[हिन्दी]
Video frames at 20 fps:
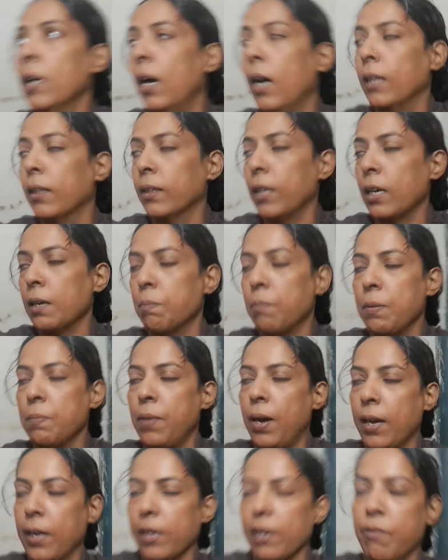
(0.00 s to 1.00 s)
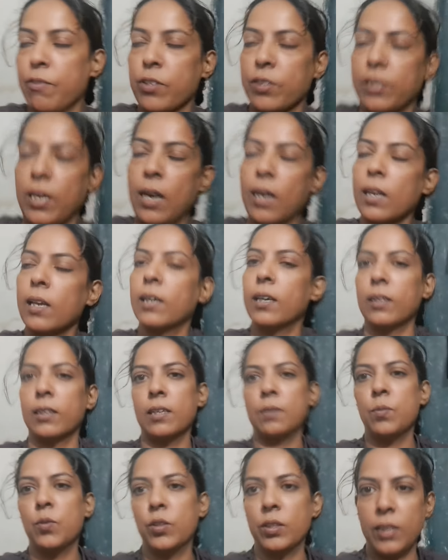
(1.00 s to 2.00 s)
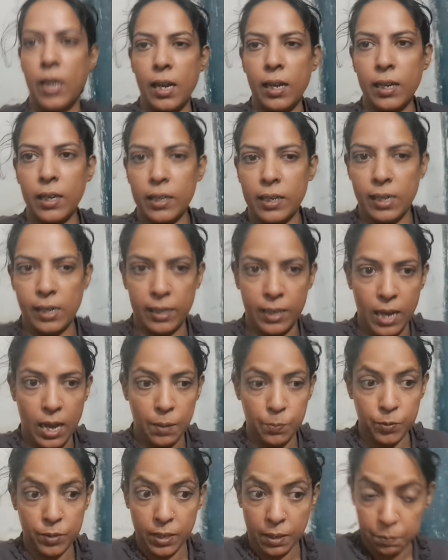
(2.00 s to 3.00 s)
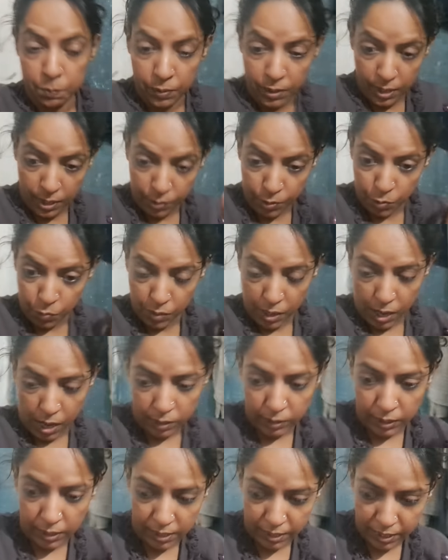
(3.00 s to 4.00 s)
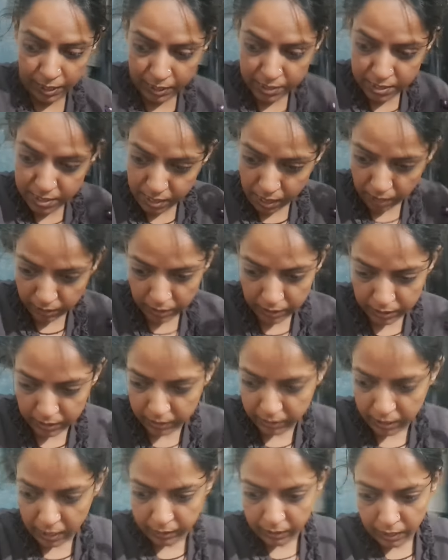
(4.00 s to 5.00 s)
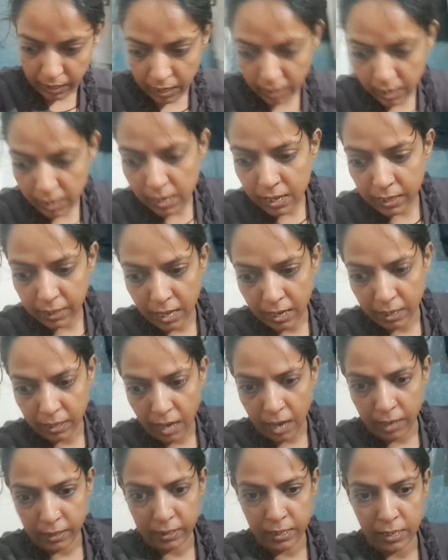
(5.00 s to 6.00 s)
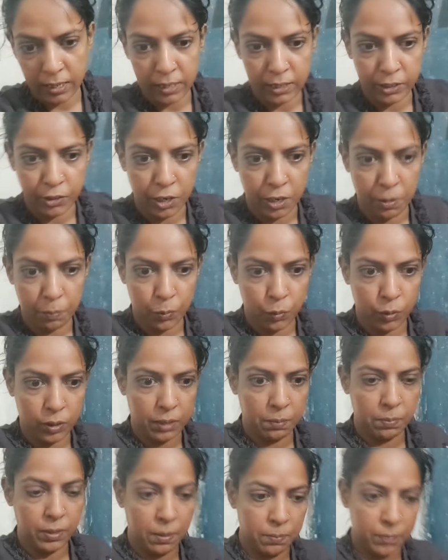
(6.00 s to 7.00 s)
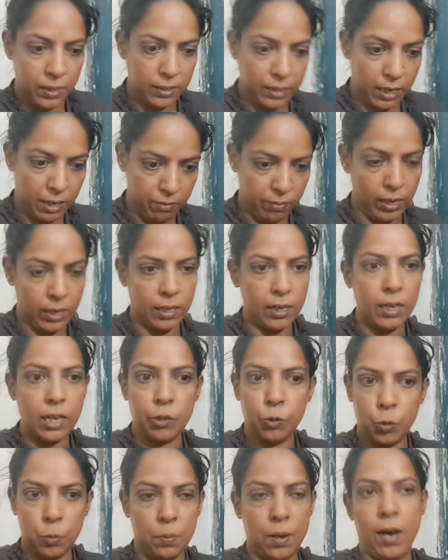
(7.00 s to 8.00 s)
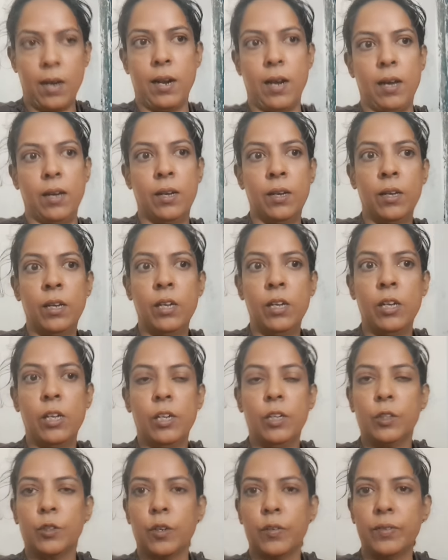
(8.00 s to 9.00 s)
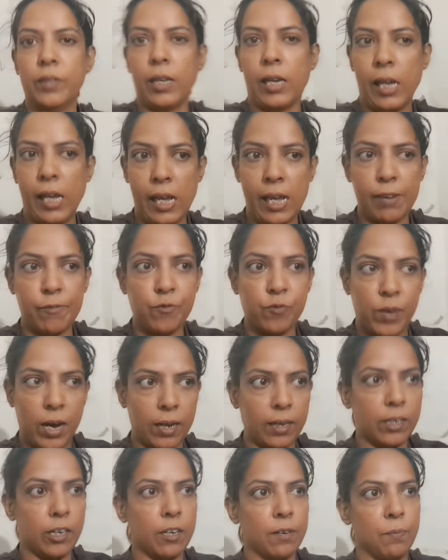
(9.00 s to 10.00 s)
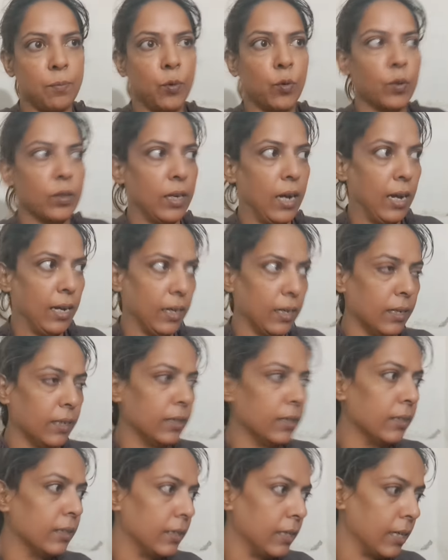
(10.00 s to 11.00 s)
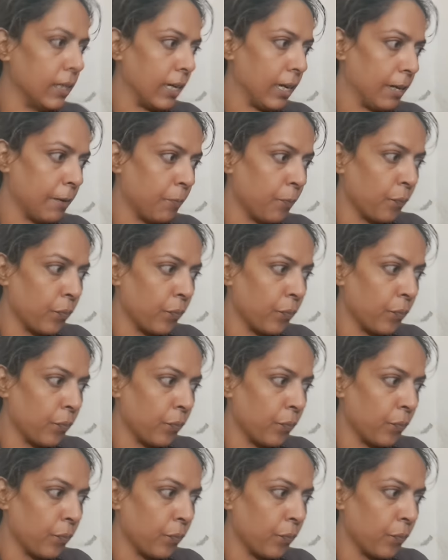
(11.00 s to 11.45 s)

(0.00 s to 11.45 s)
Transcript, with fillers: अंदर बीमारी है वो सारी ख़त्म हो जाएगी ठीक है आप सब ने दुआ करनी है ज़्यादा से ज़्यादा कि काके की जो रिपोर्ट अभी हमने करवानी है ना दोबारा तो वो ए वन रिपोर्ट आए ठीक है